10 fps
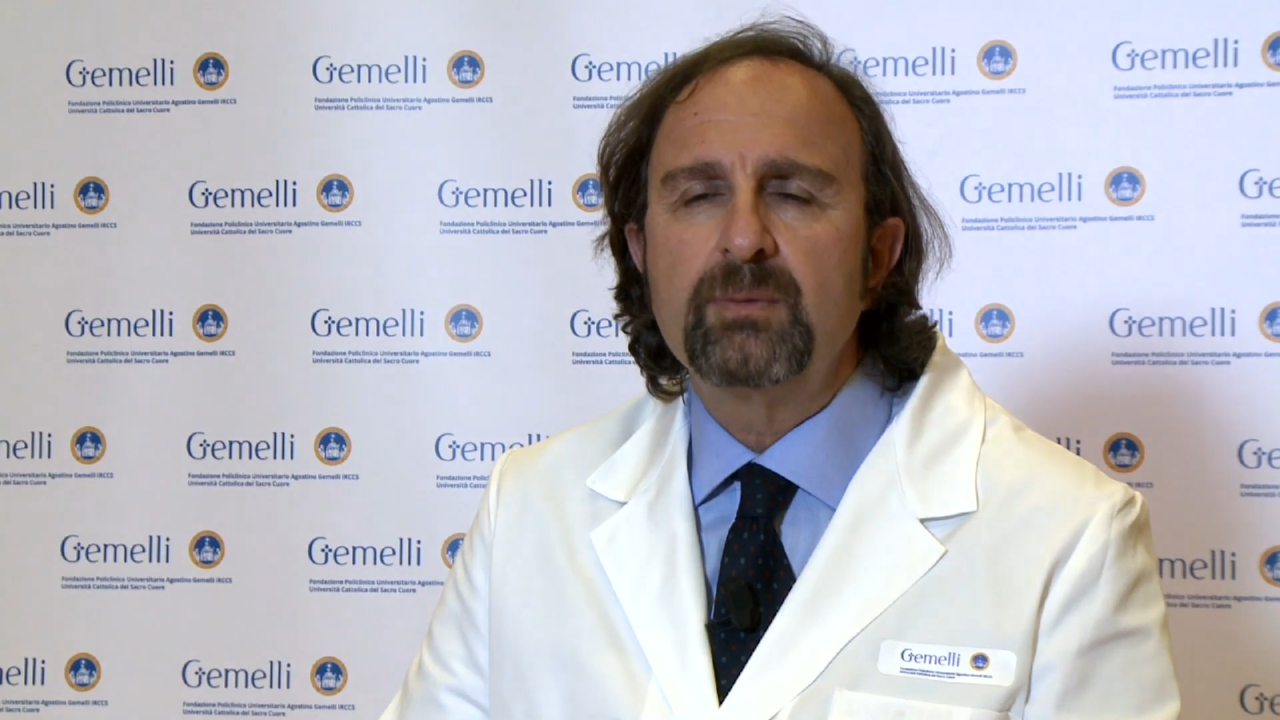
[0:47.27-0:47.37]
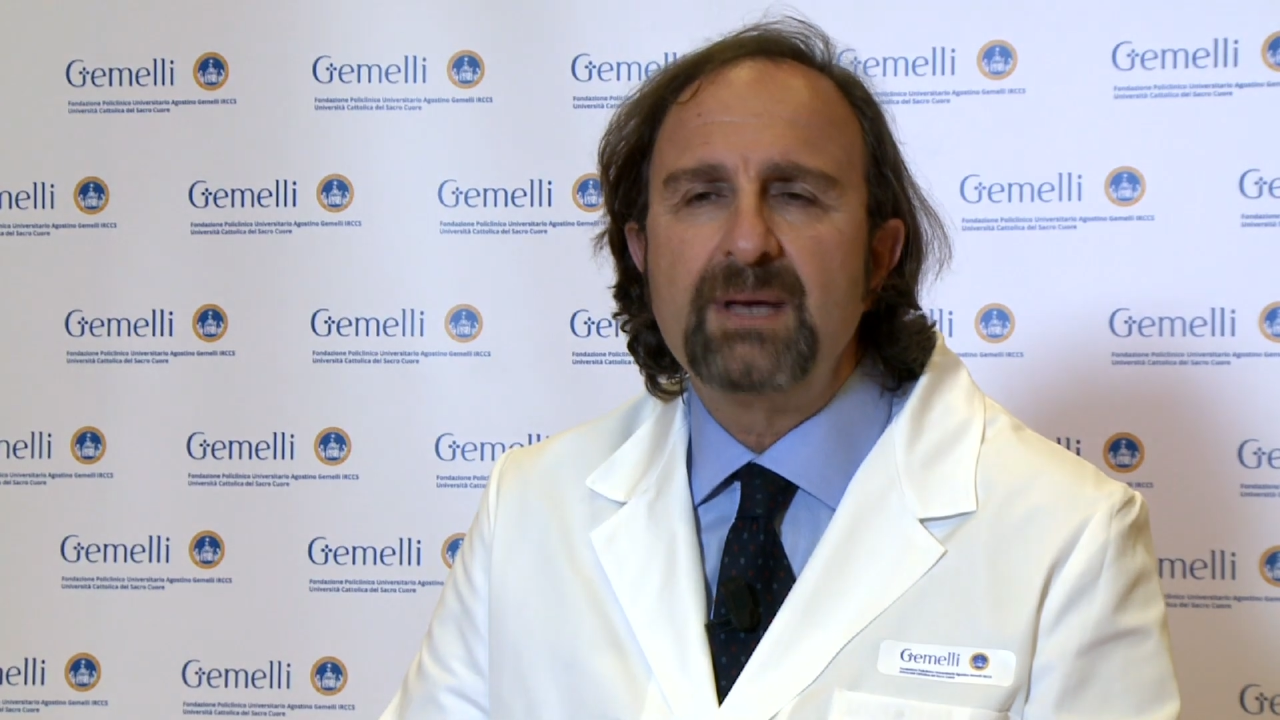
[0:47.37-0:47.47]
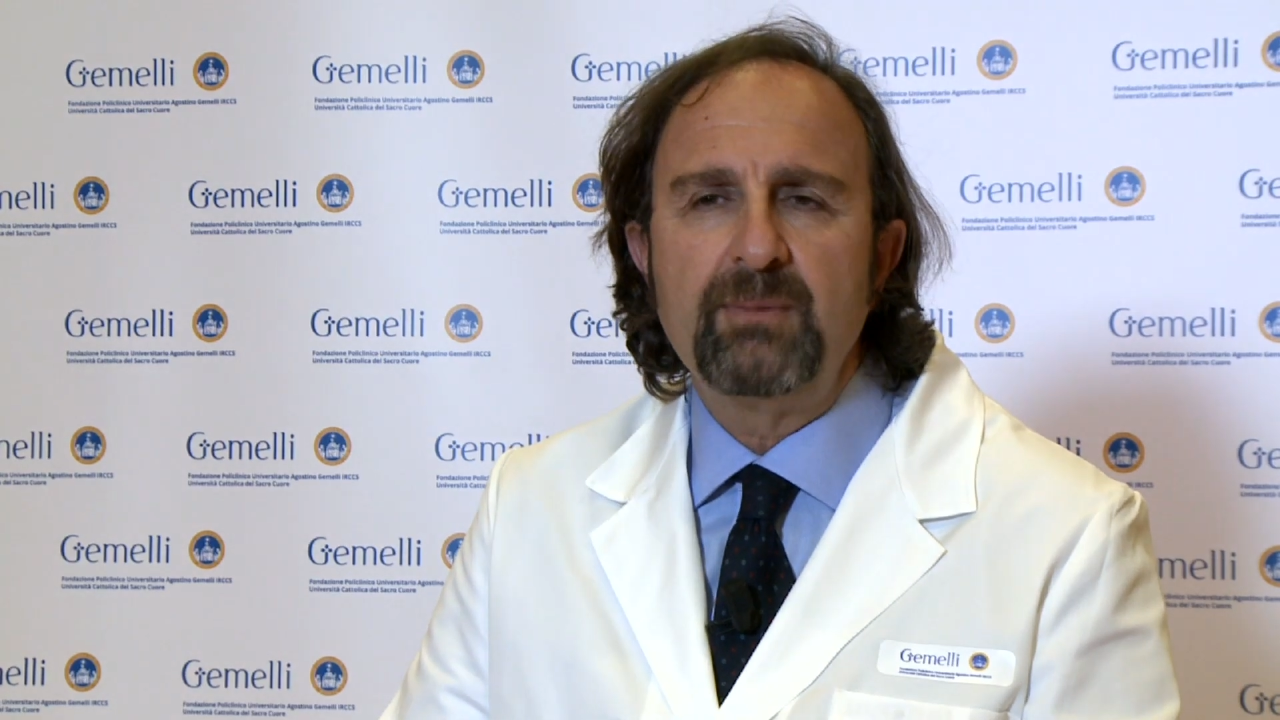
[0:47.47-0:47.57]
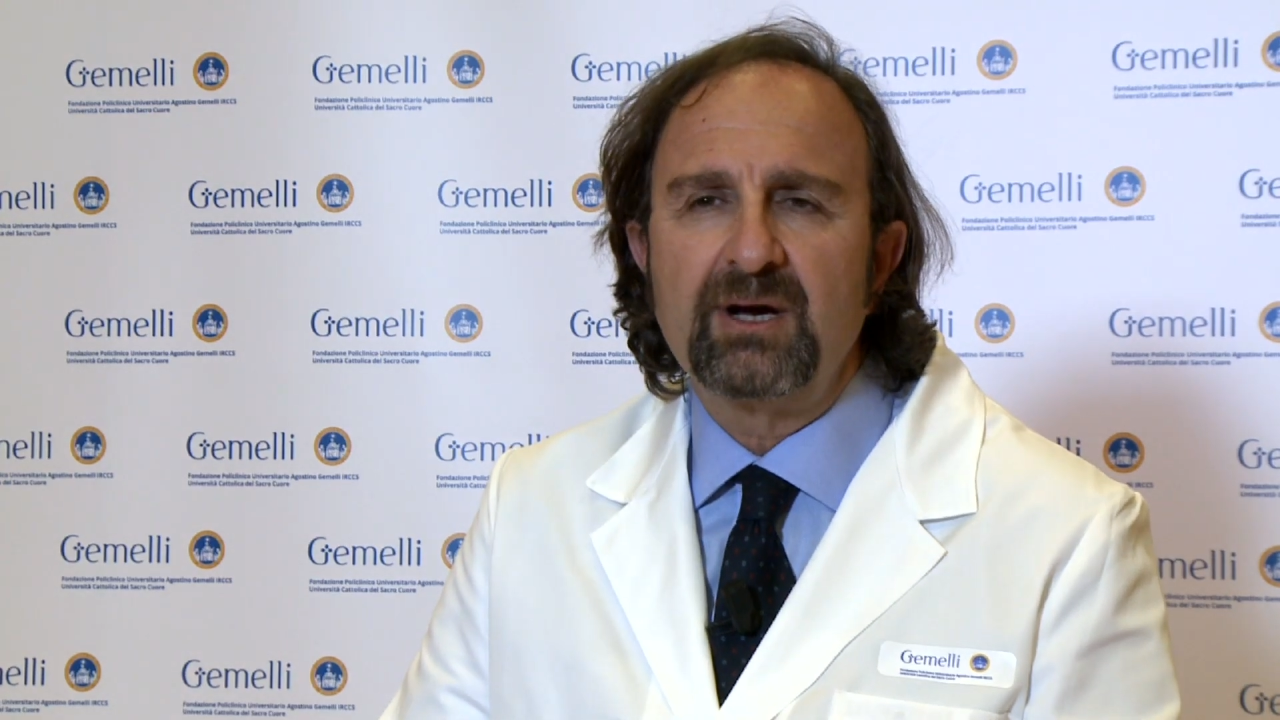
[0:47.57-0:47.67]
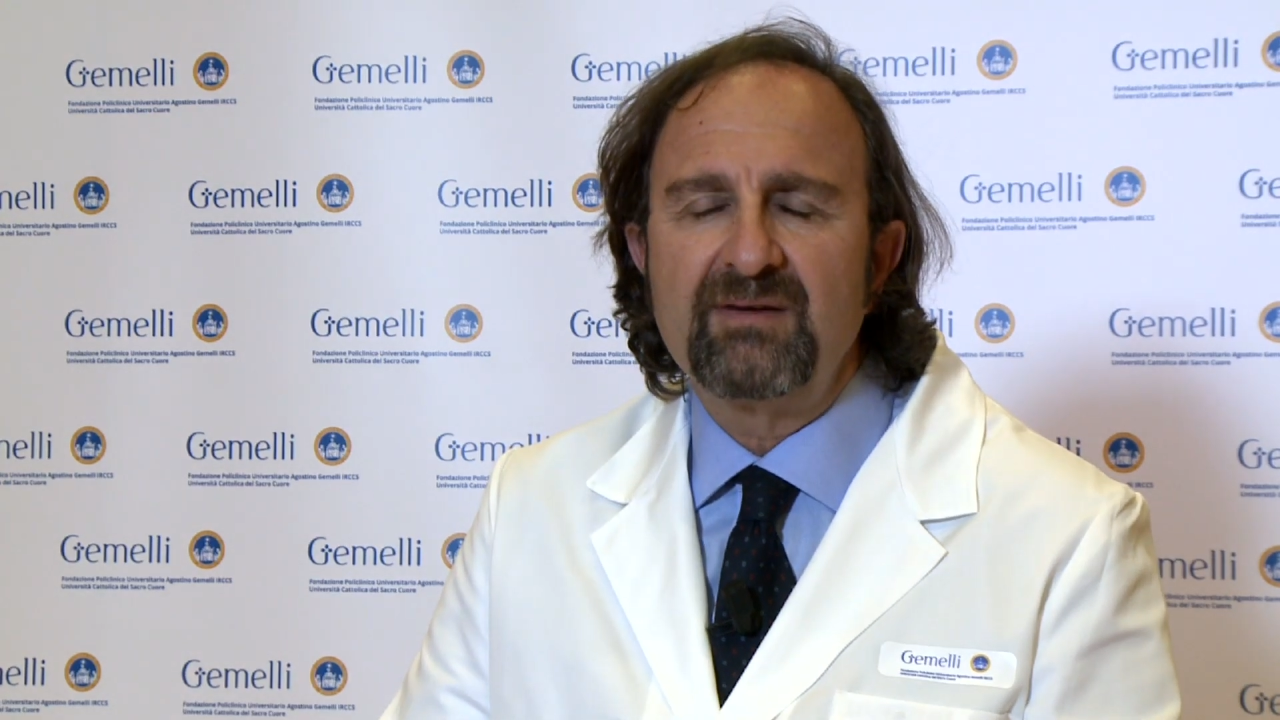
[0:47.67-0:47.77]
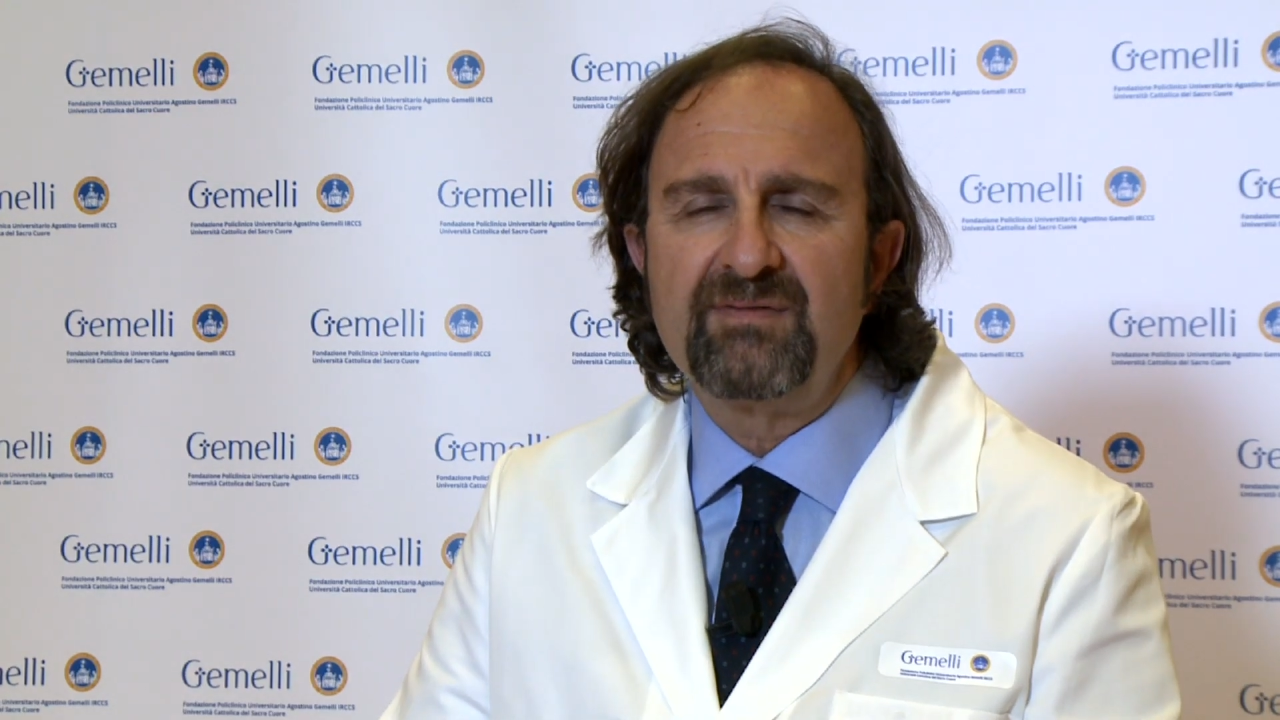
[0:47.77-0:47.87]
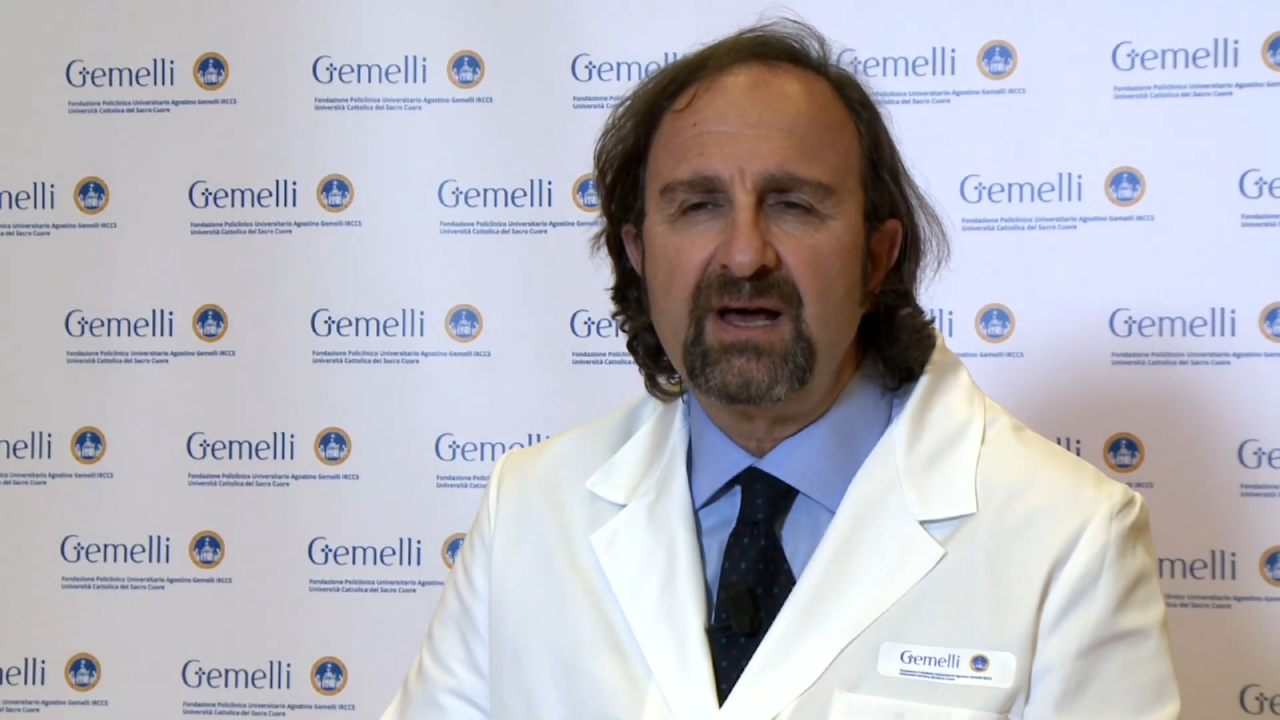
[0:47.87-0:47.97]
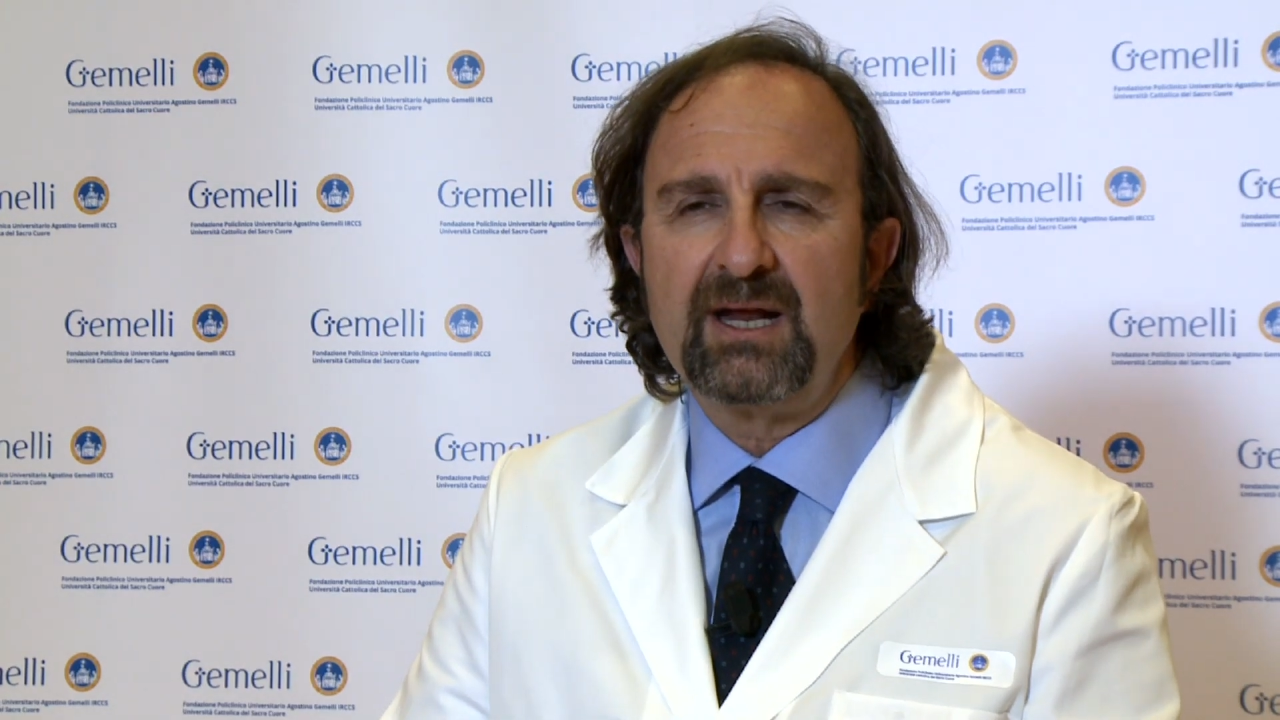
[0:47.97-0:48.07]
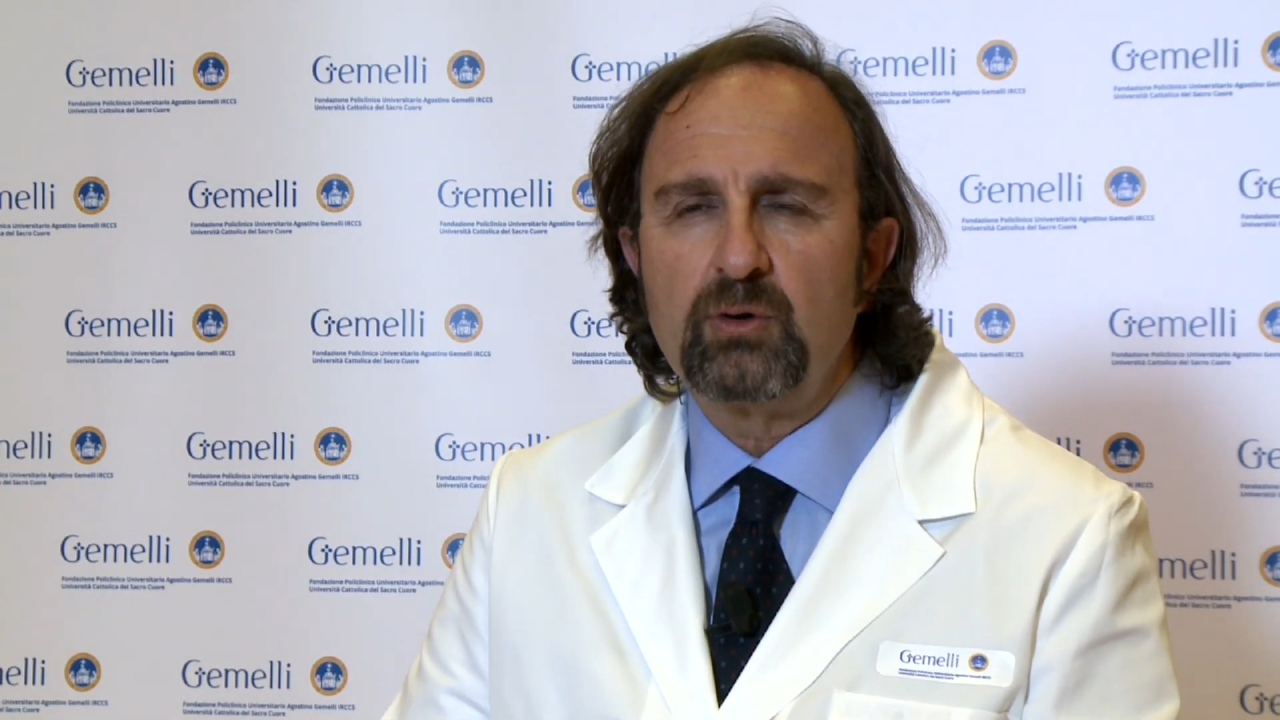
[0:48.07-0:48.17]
abbiamo a che fare